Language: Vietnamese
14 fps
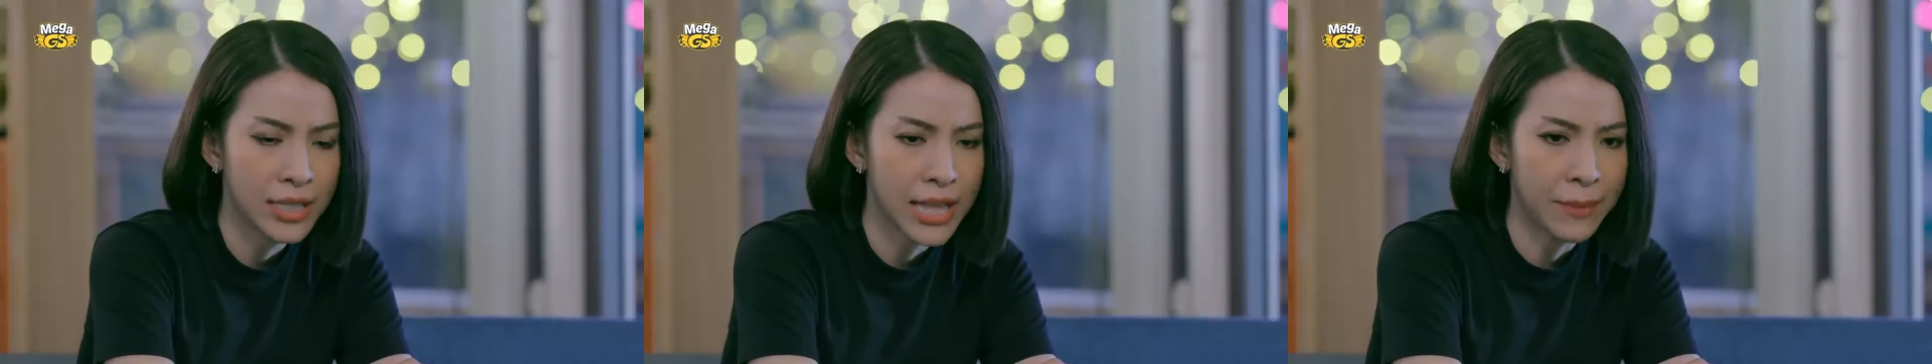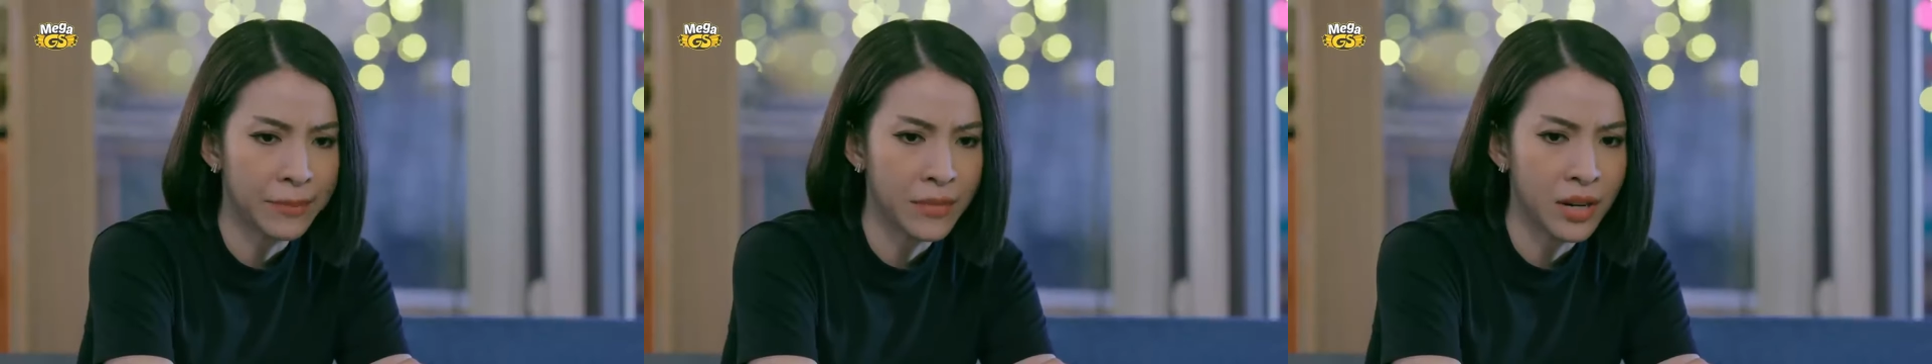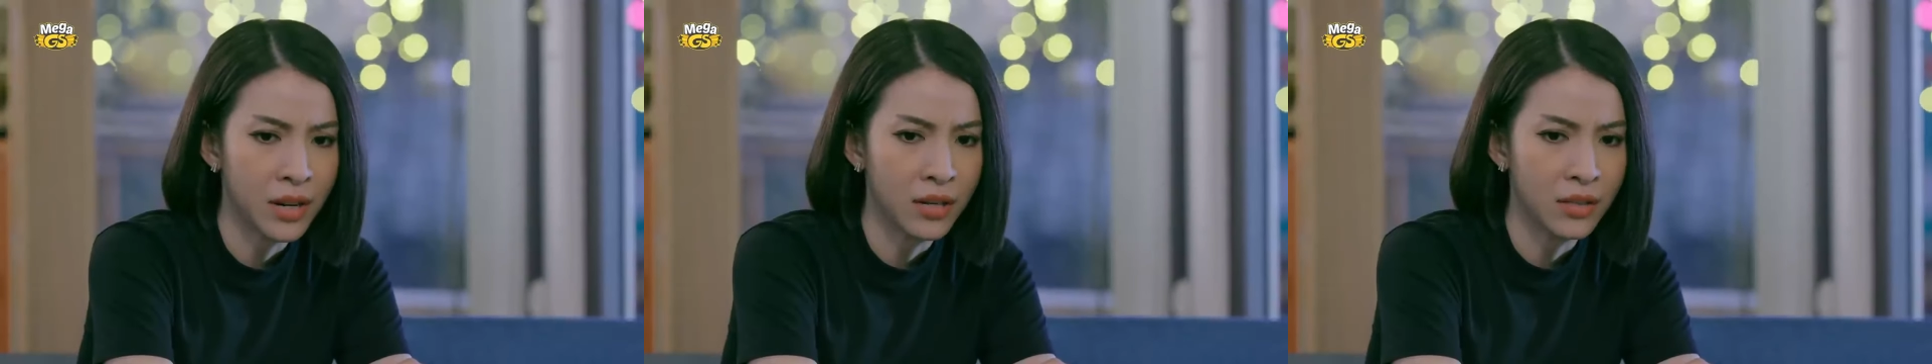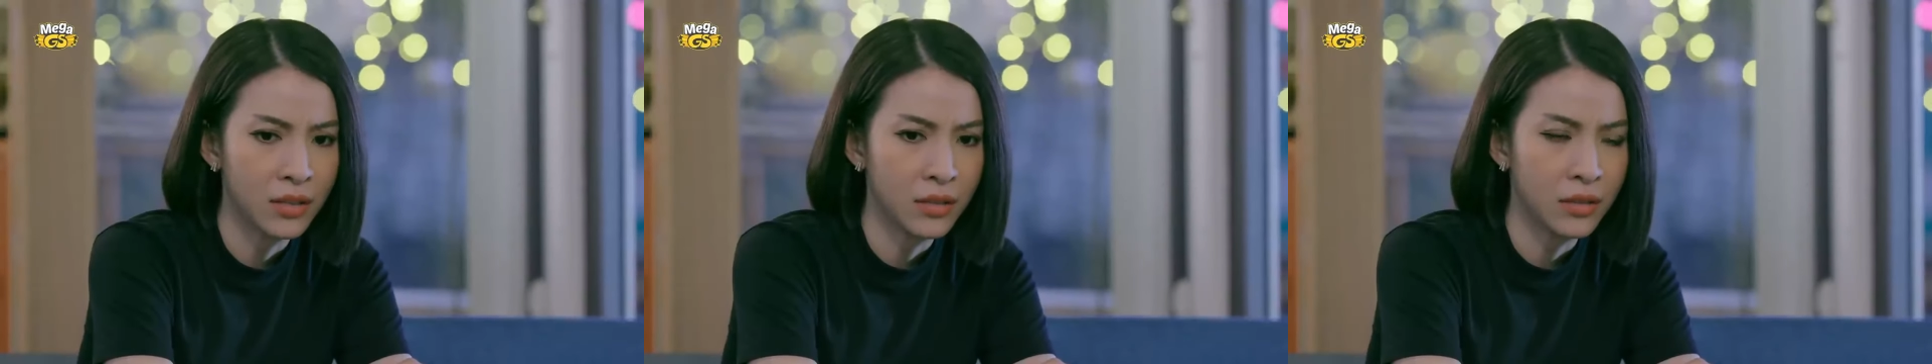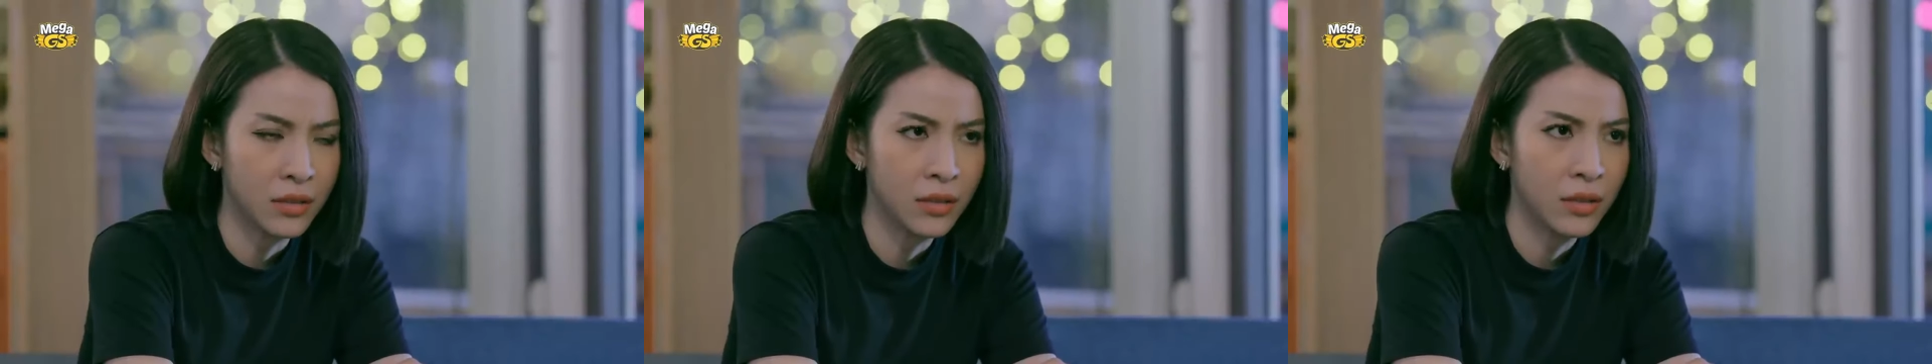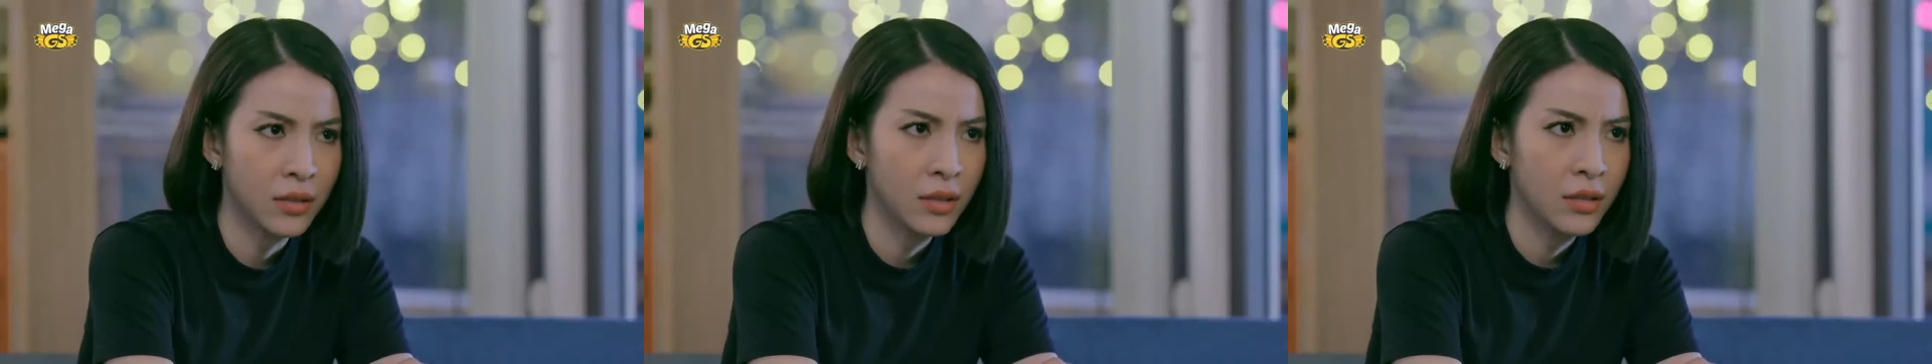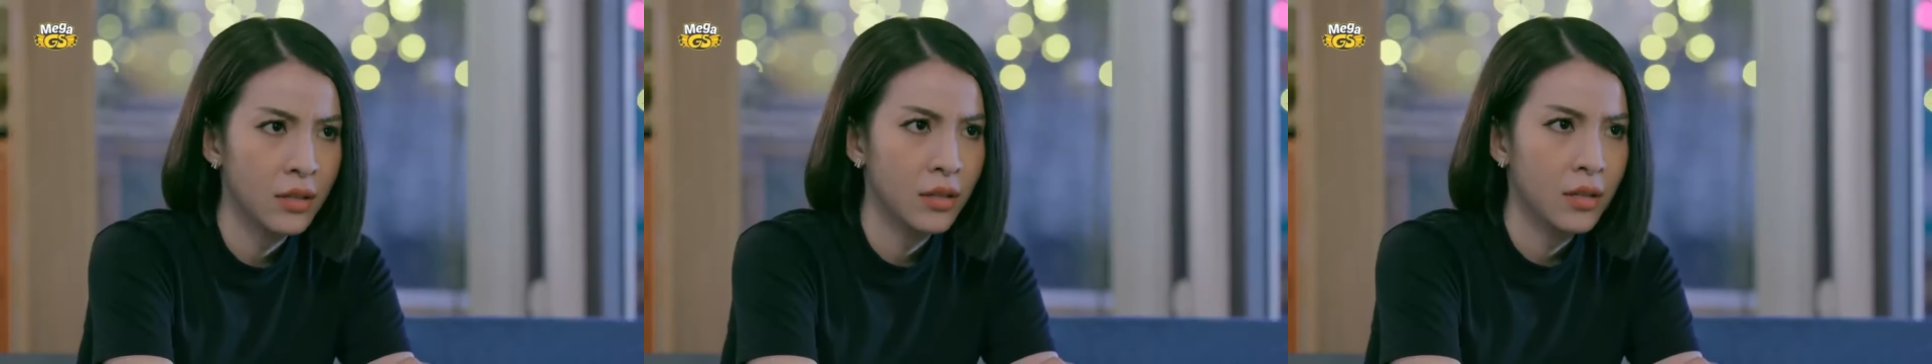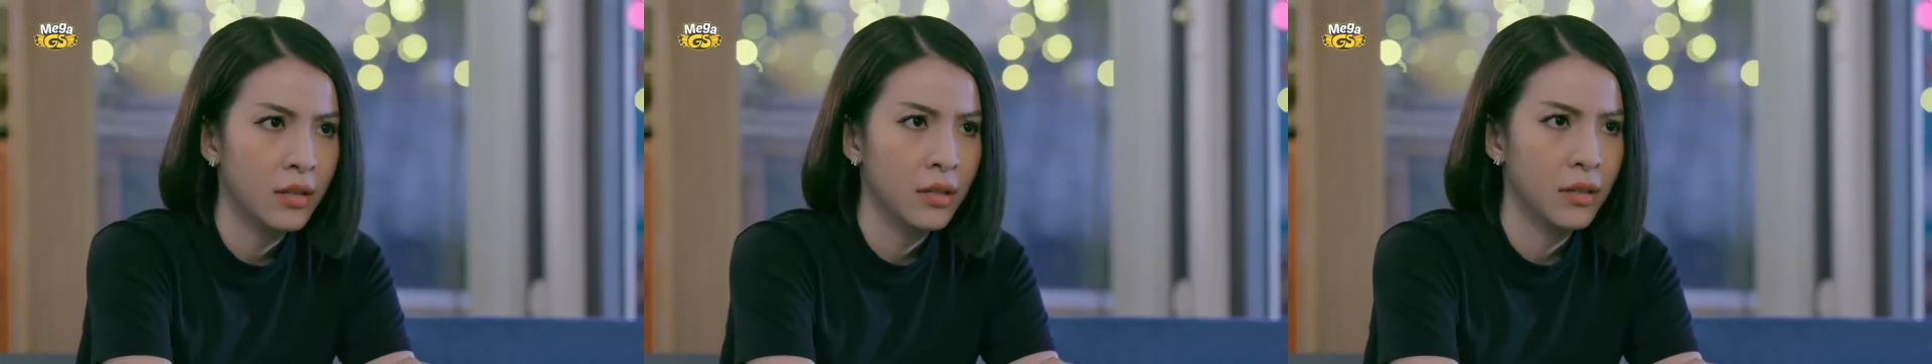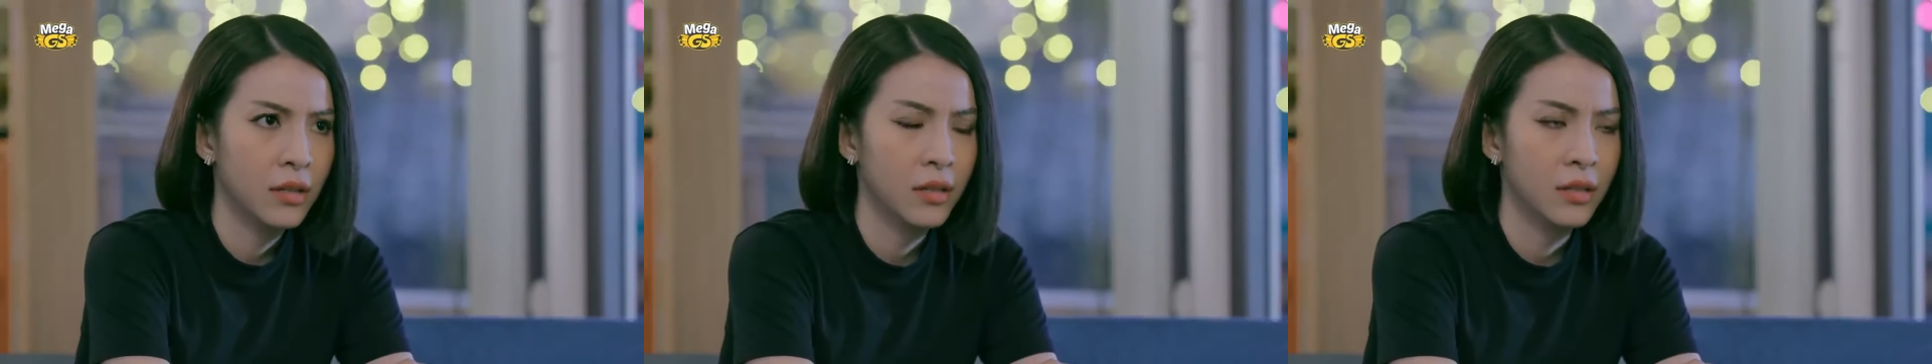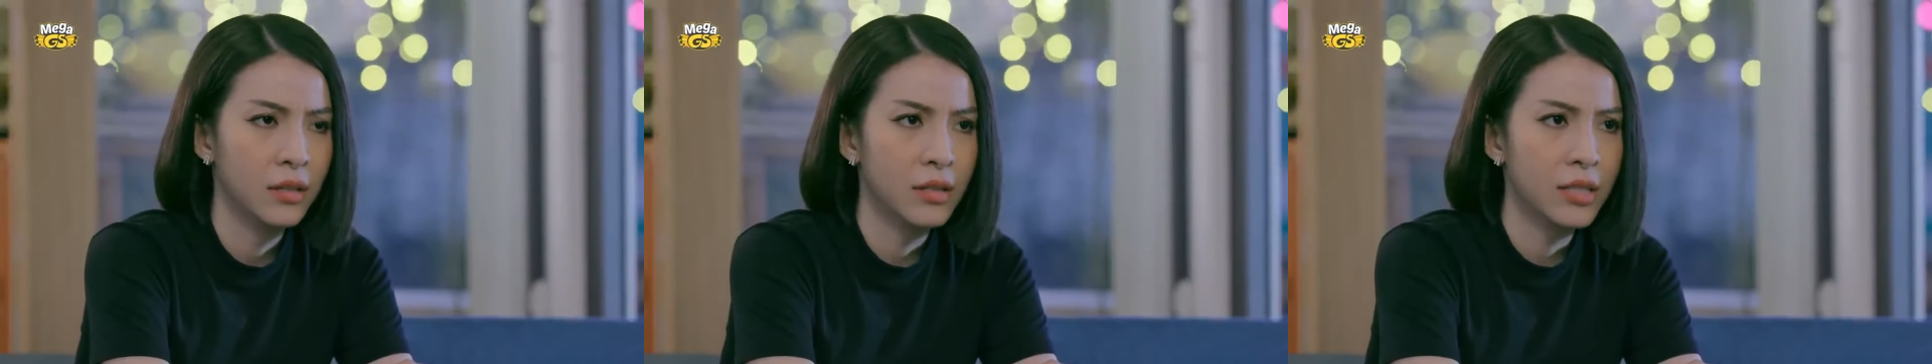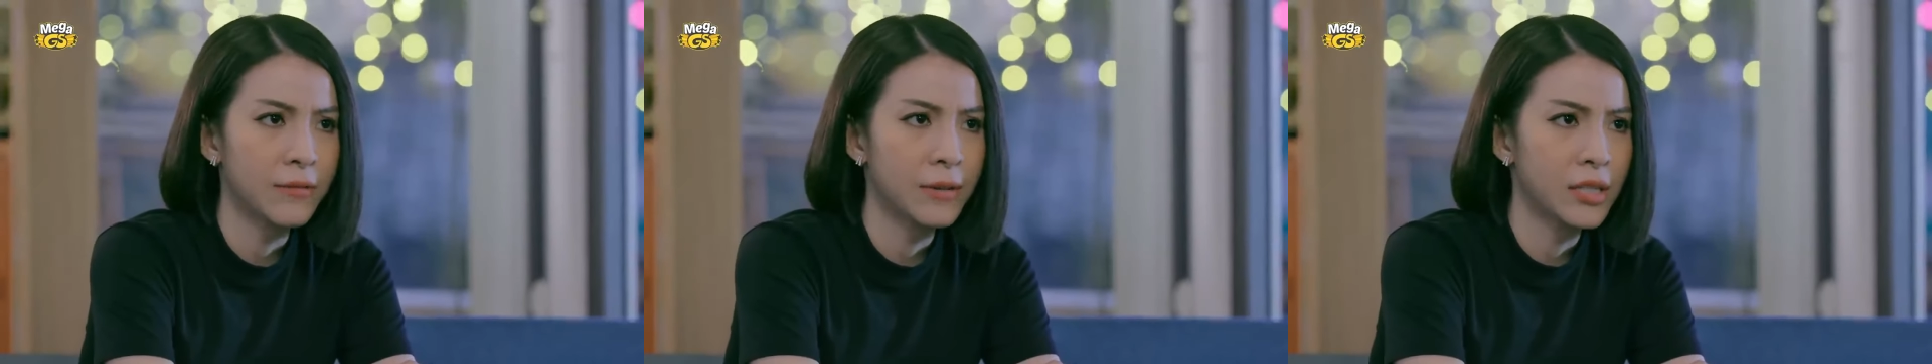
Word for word: Tạm thời chắc